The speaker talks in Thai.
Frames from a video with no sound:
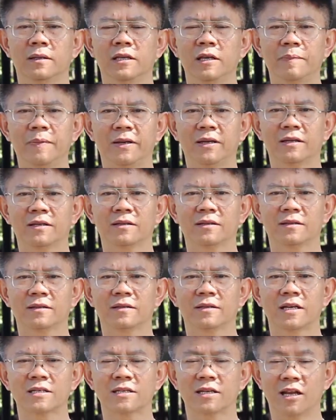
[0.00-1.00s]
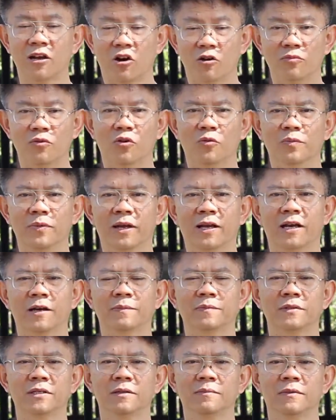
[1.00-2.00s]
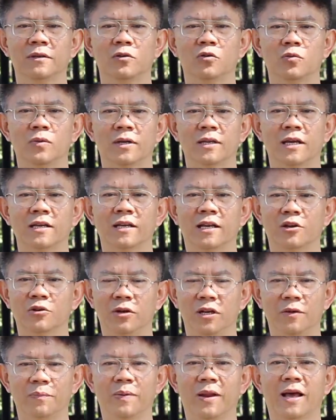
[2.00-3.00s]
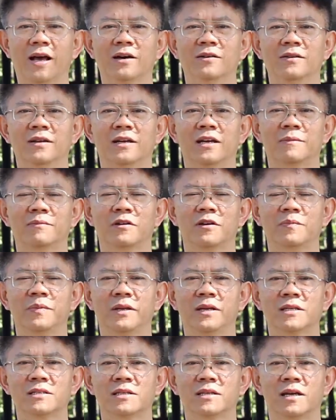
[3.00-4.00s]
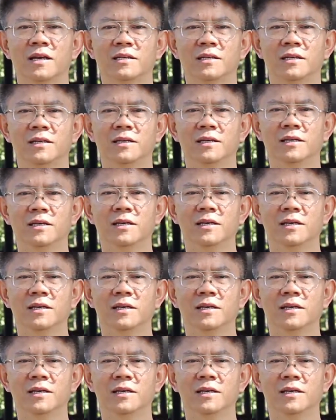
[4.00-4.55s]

นี่เป็นทัศนะของผมนะครับ ซึ่งไม่รู้ว่าท่านเห็นด้วยหรือเปล่านะครับ ก็เป็นทัศนะที่